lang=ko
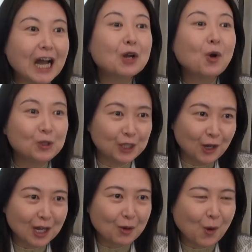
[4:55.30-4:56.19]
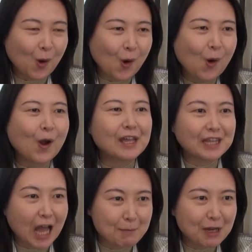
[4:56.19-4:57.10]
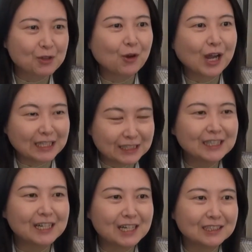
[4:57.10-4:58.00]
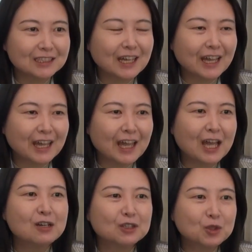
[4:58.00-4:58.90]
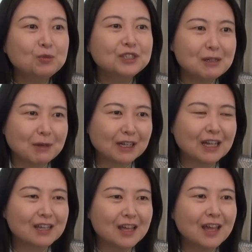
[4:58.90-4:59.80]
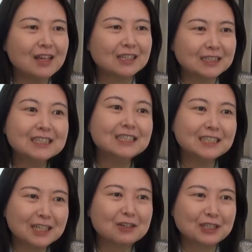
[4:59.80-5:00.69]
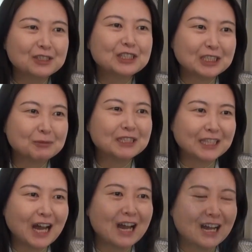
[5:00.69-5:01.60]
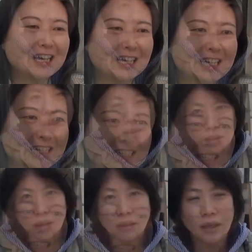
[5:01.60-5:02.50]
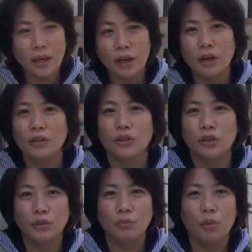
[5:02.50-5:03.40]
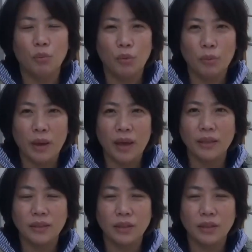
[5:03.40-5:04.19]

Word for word: 갖고 오셔갖고, 담아서 가신다라는 게 우리 소문날 마켓의 이제 특징이라고 할 수 있습니다. 안녕하세요. 저는 봄봄의